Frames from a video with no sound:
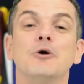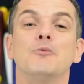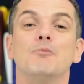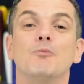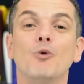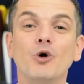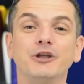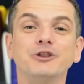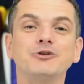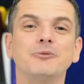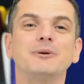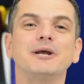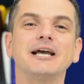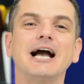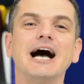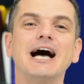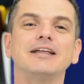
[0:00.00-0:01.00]
Muito
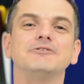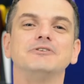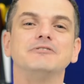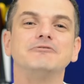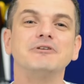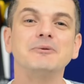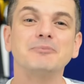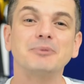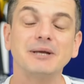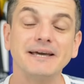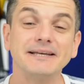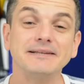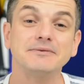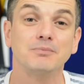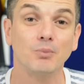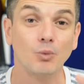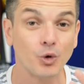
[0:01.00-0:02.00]
obrigado, River
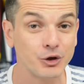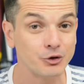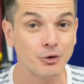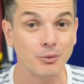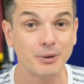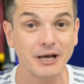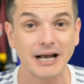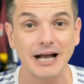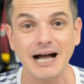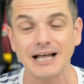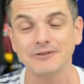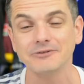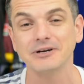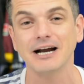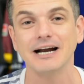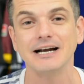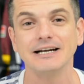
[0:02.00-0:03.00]
Plate. Muito
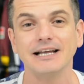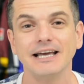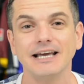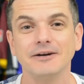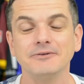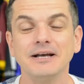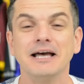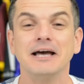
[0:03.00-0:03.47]
obrigado, Carneiro.